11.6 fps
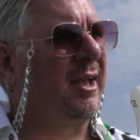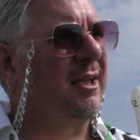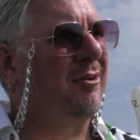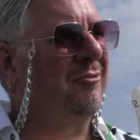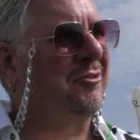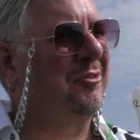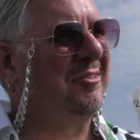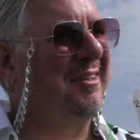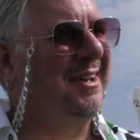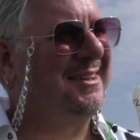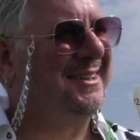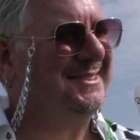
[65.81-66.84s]
Da gehe ich aufs
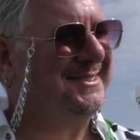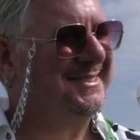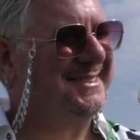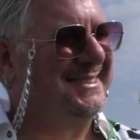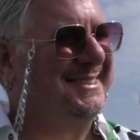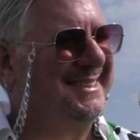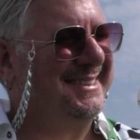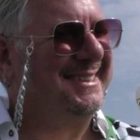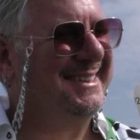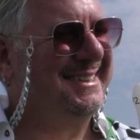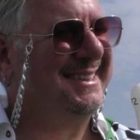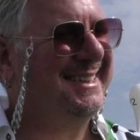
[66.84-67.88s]
Konzert.
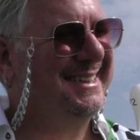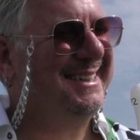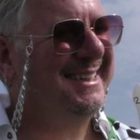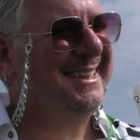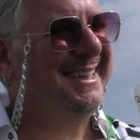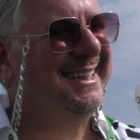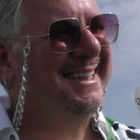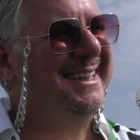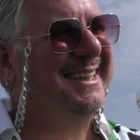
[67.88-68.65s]
Schaust